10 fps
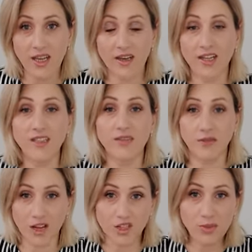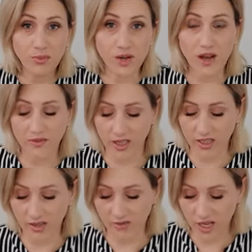Это ваше право,
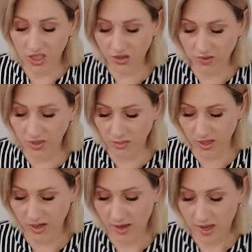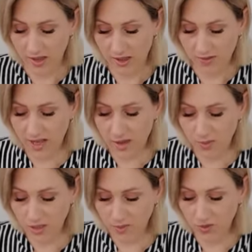это ваш выбор. Давайте
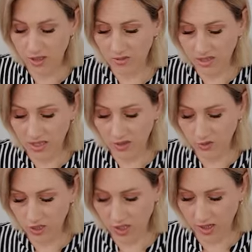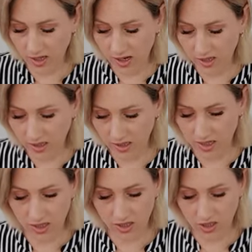посмотрим следующая карта на
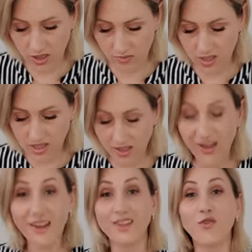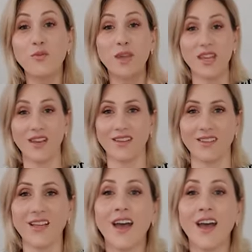начало месяца, карта умеренность.